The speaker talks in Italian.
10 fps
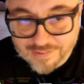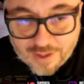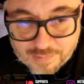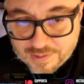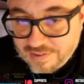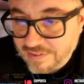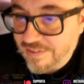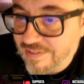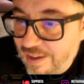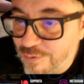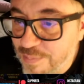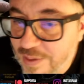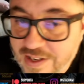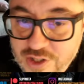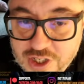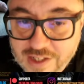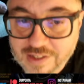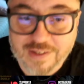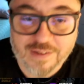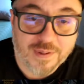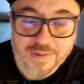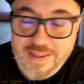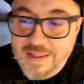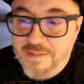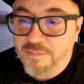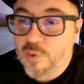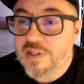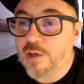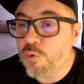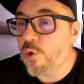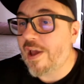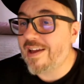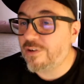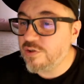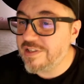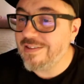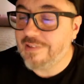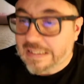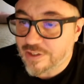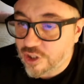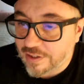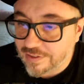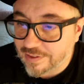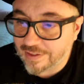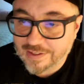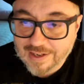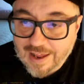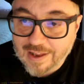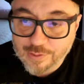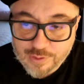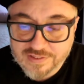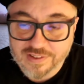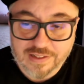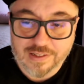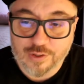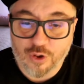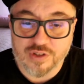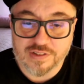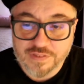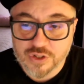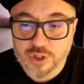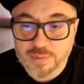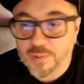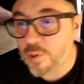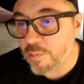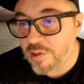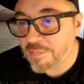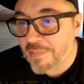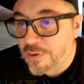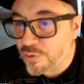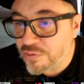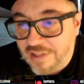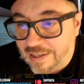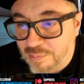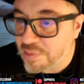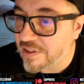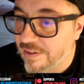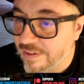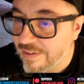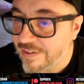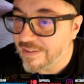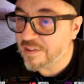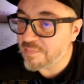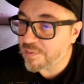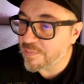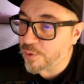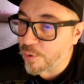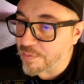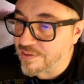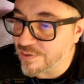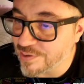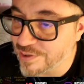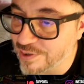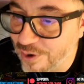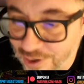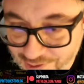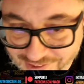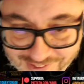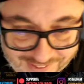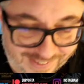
No, se ti servono per la ricerca, vabbè. Quindi uno è così intelligente da creare una serie di cose, vince il premio Nobel, ma non da capire che il premio Nobel sono soldi.